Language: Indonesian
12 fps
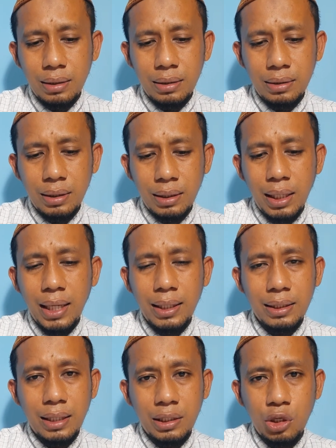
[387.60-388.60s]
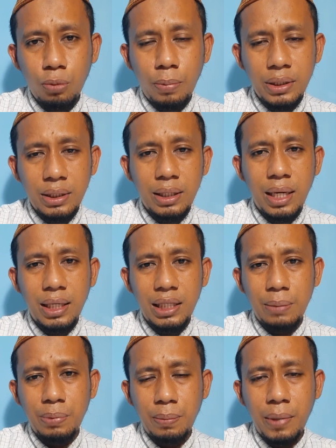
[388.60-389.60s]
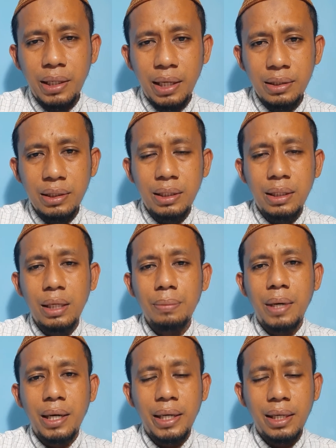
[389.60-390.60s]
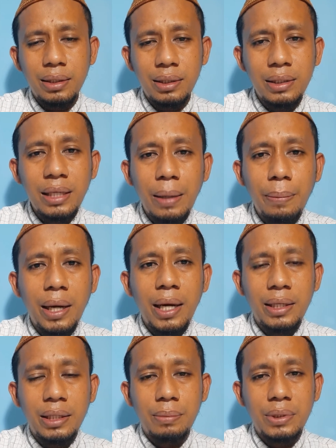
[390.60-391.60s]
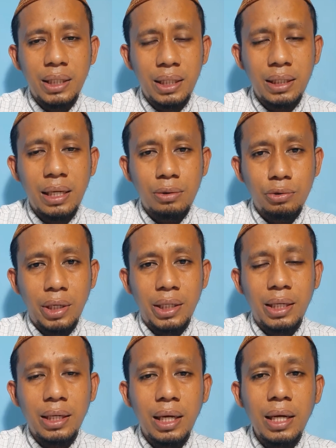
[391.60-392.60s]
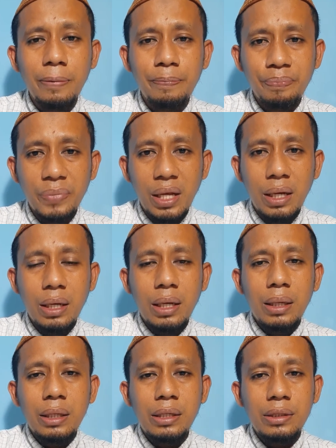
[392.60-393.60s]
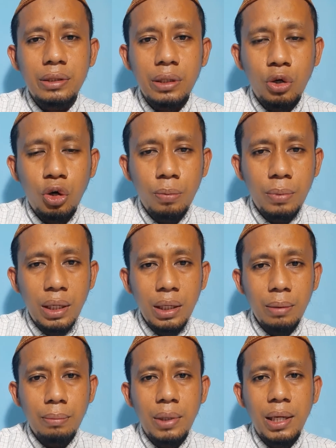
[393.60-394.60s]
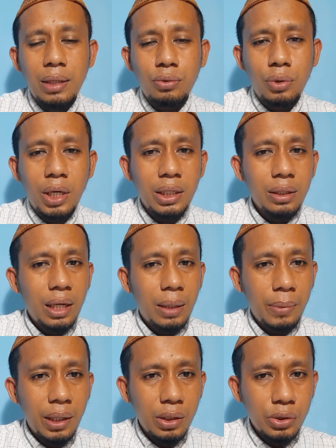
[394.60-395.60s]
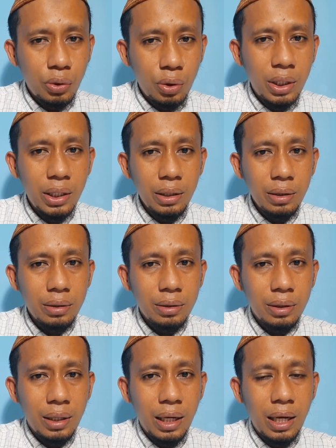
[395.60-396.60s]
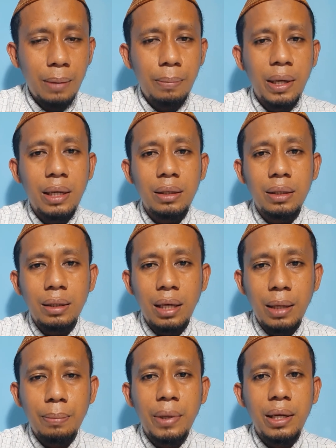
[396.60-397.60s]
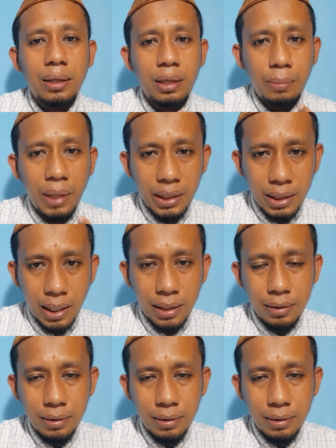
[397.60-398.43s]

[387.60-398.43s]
setelah kita taubat, setelah kita perbanyak zikir, maka yang ketiga amalan yang bisa kita lakukan adalah istiqomah melakukan amal soleh, amal-amal kebaikan.